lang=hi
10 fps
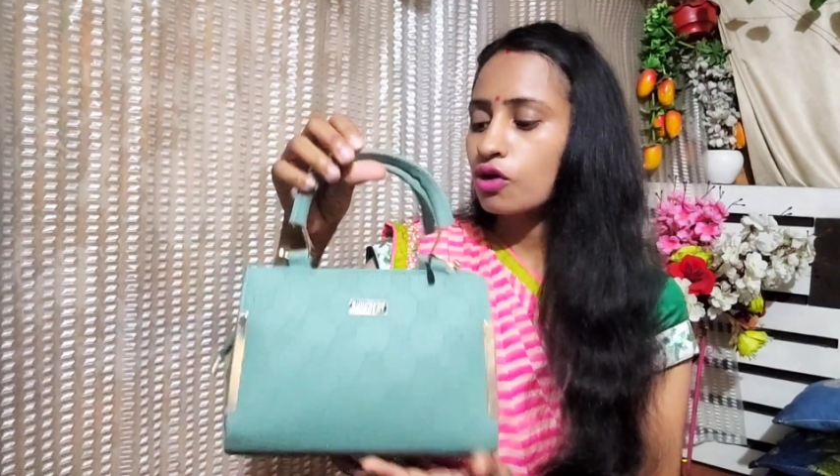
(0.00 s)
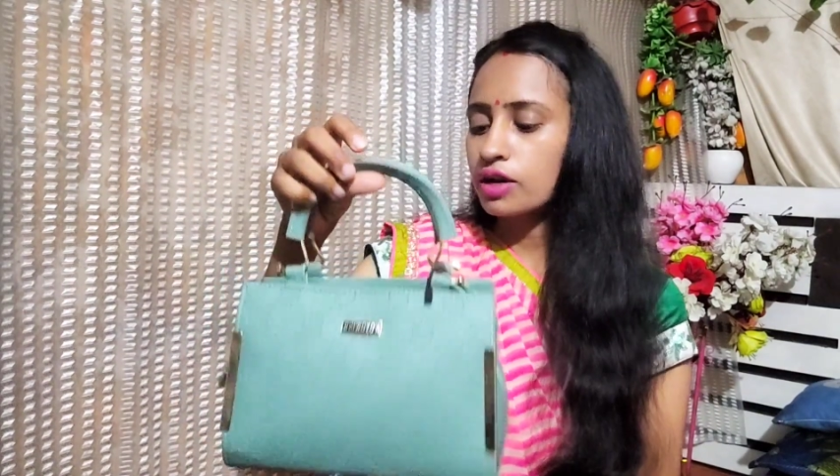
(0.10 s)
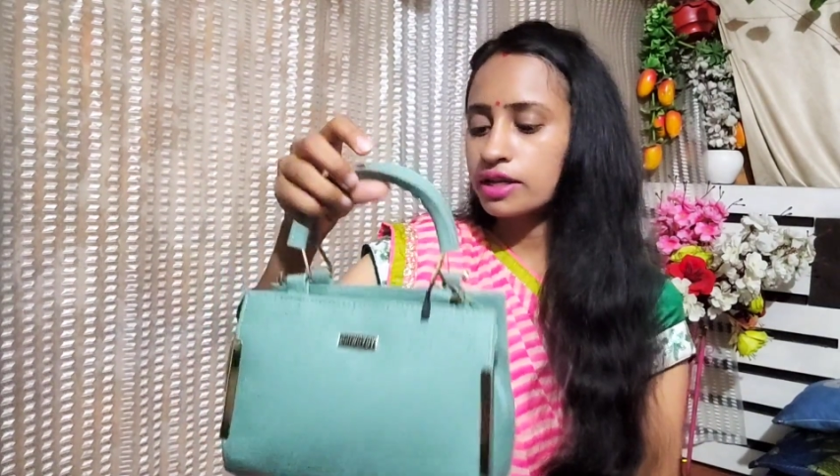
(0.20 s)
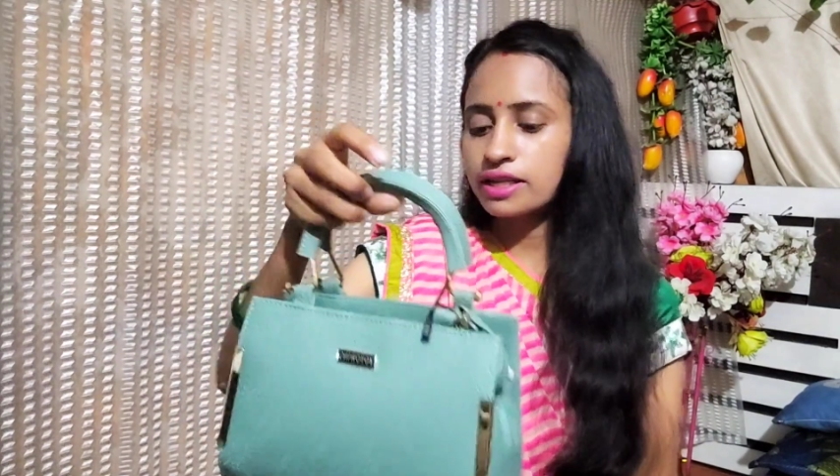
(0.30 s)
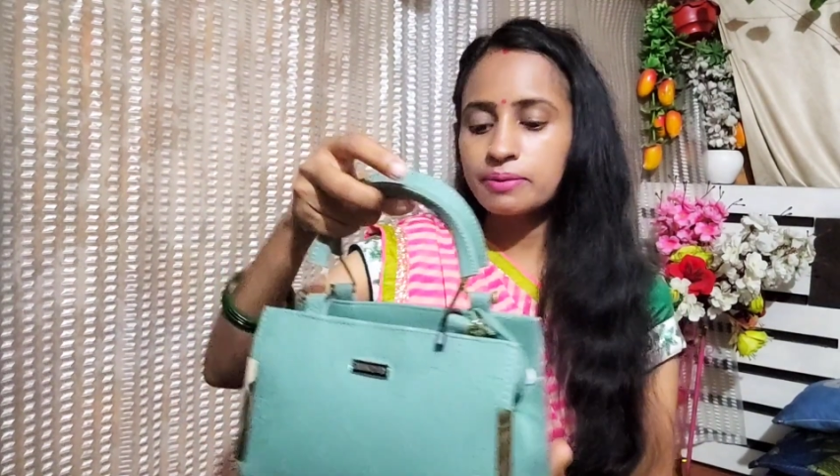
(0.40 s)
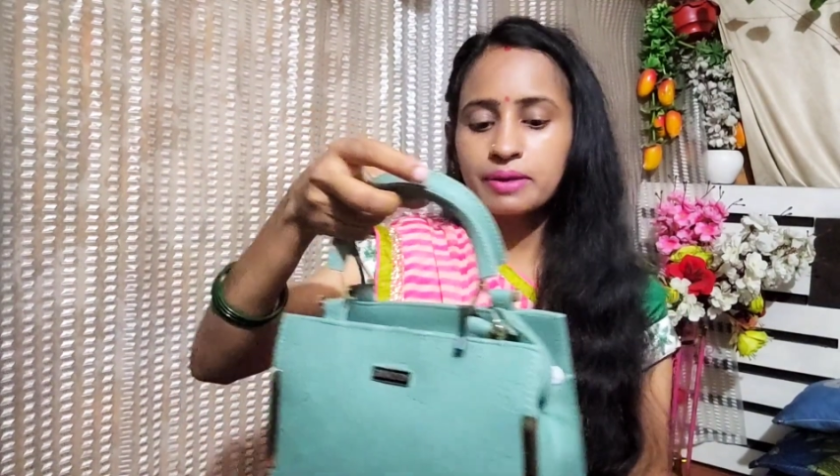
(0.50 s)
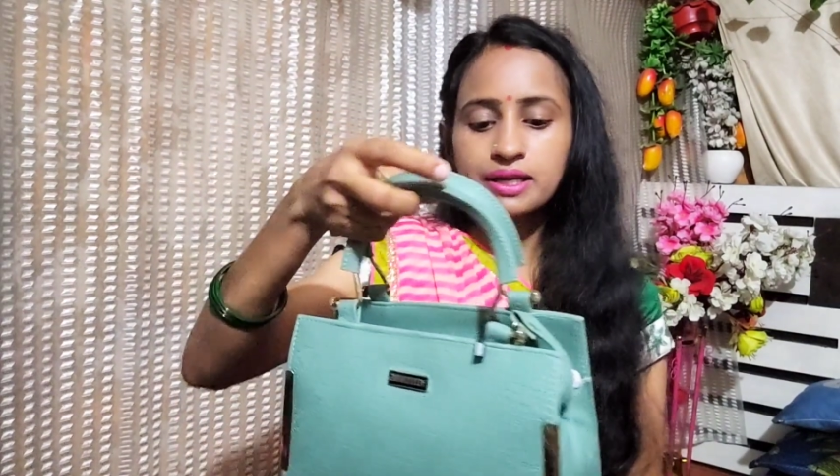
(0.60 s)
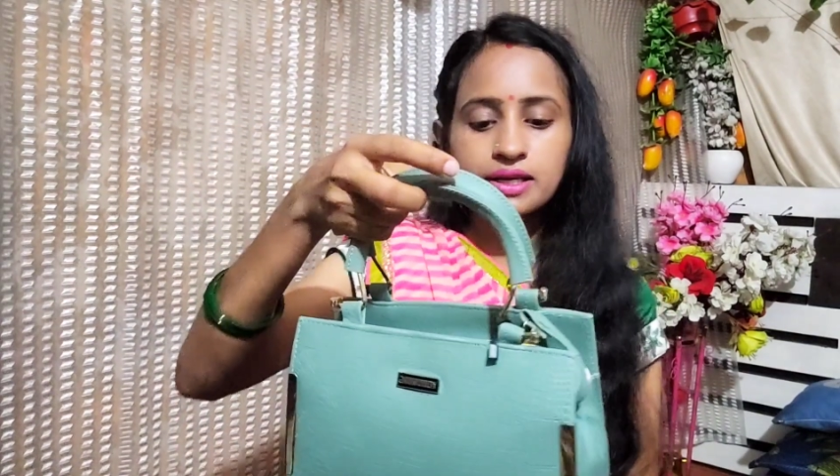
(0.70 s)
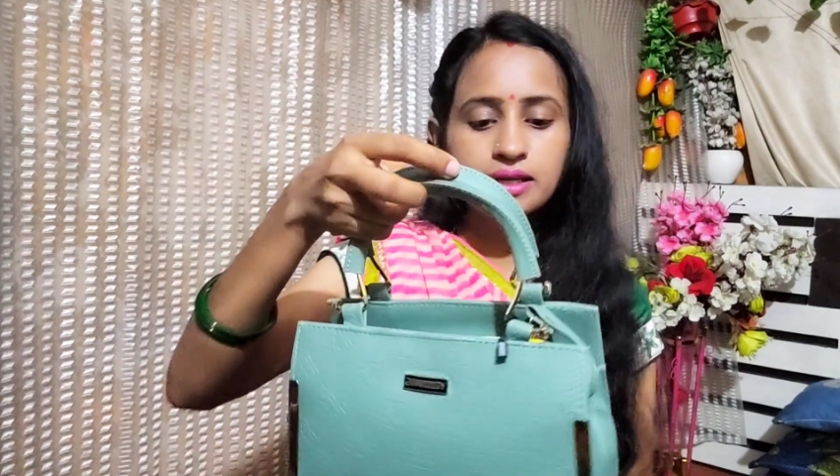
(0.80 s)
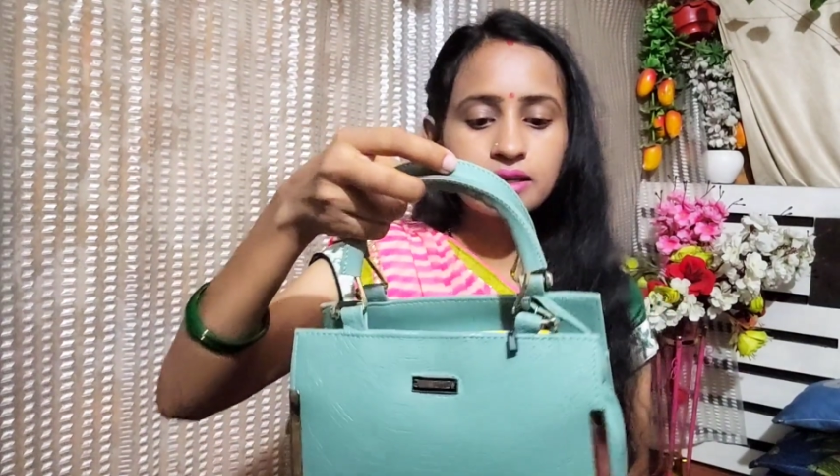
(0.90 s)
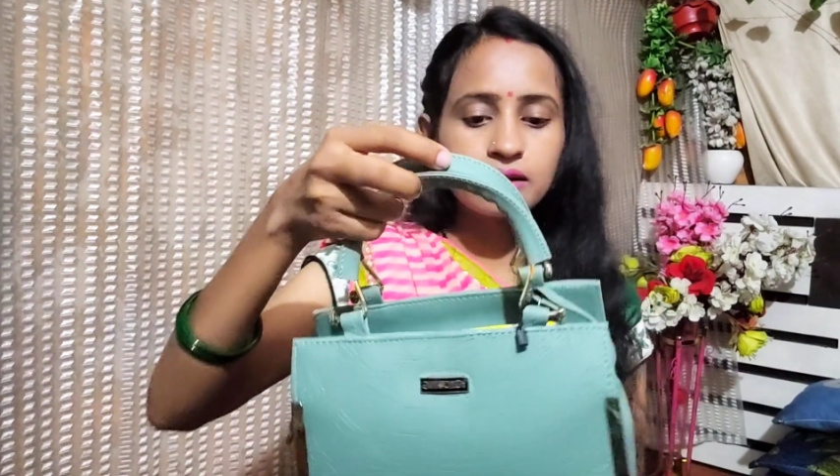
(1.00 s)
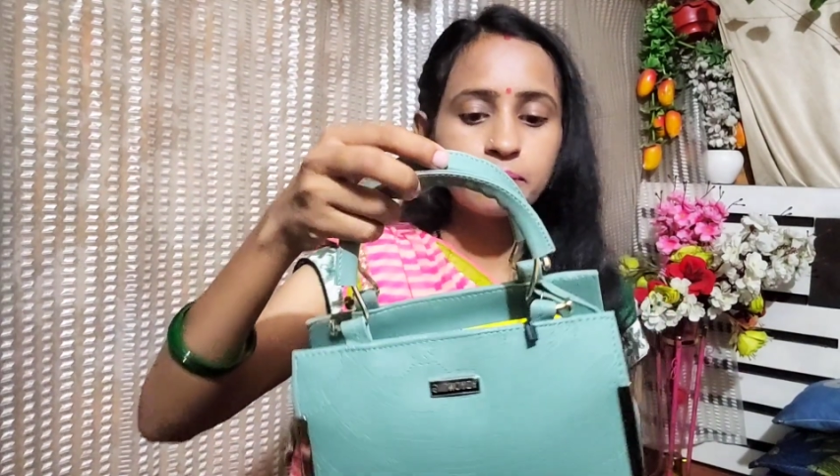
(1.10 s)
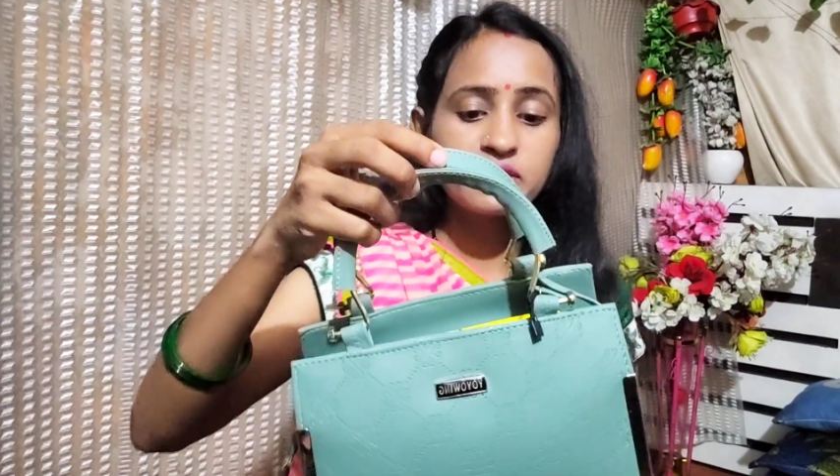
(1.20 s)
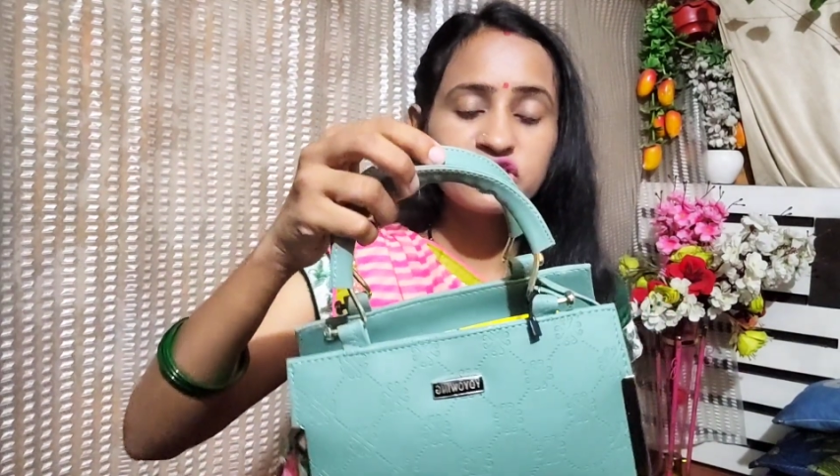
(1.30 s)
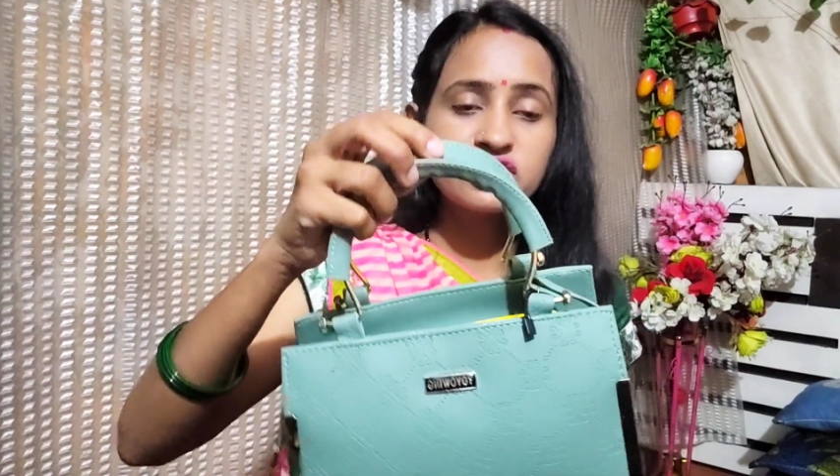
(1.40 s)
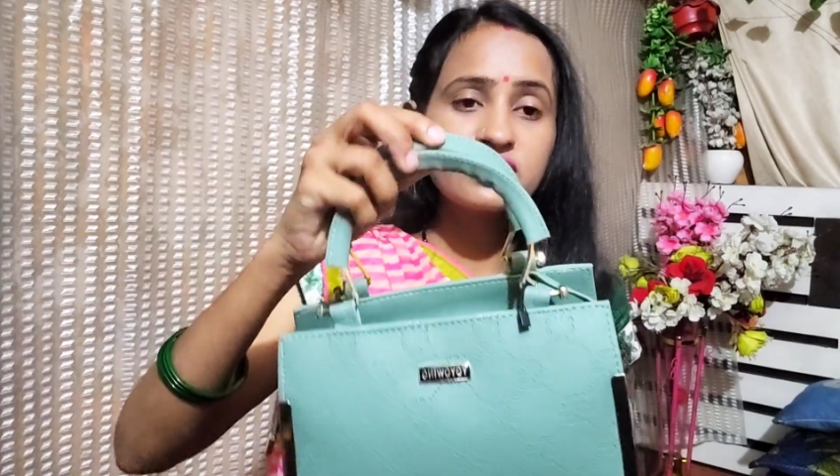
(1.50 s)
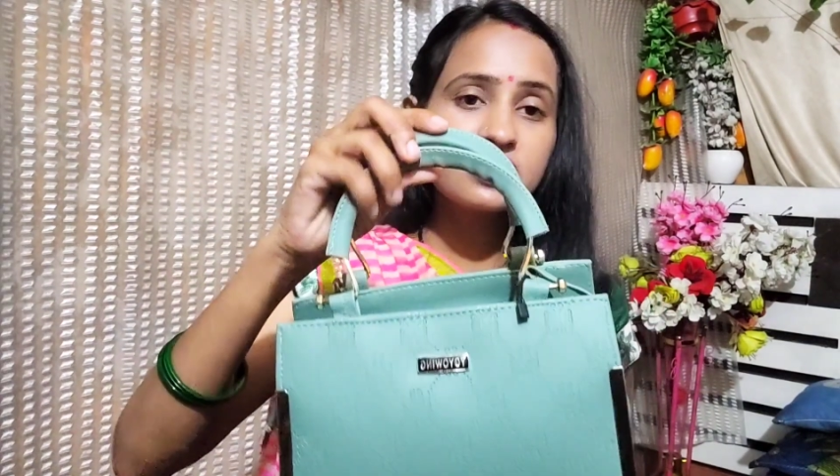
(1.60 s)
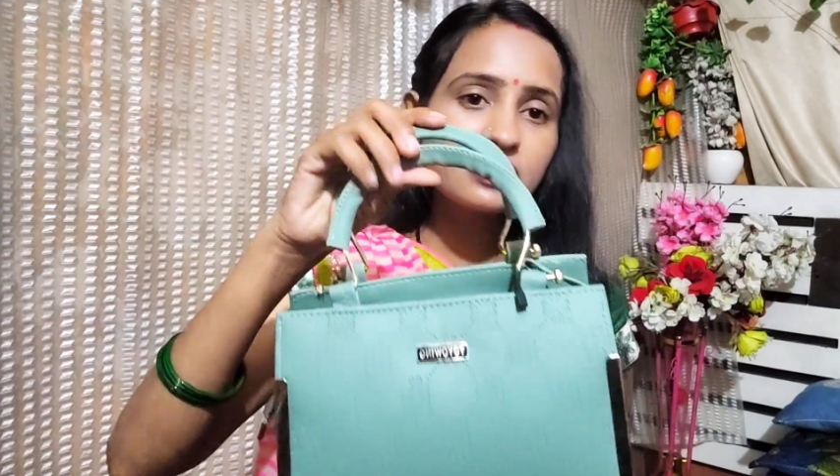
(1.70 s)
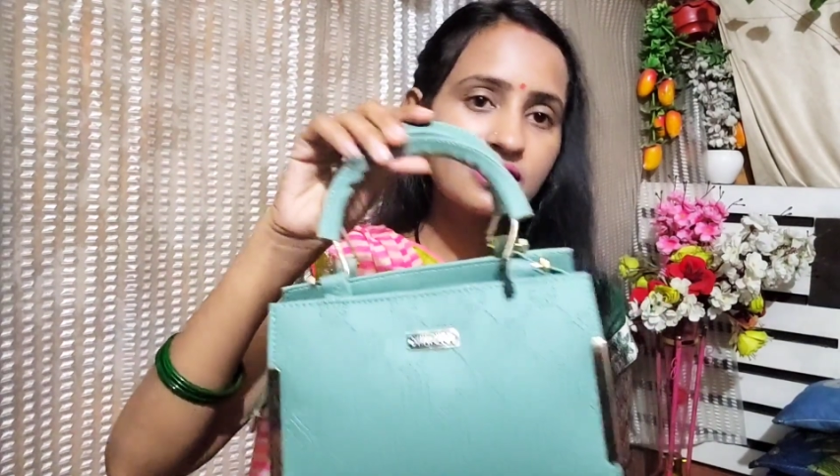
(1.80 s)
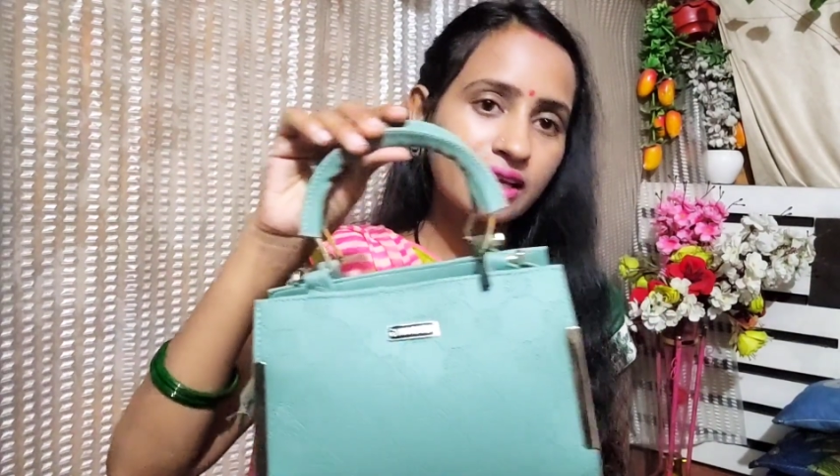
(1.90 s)
और ये मैंने परचेज़
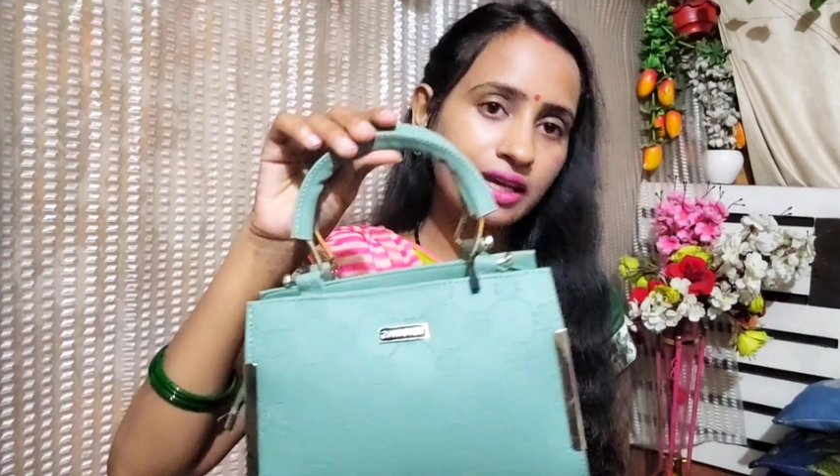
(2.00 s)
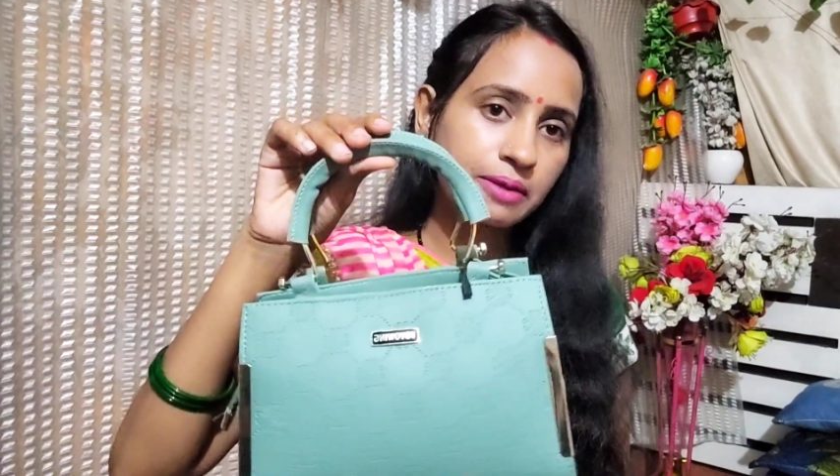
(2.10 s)
किया था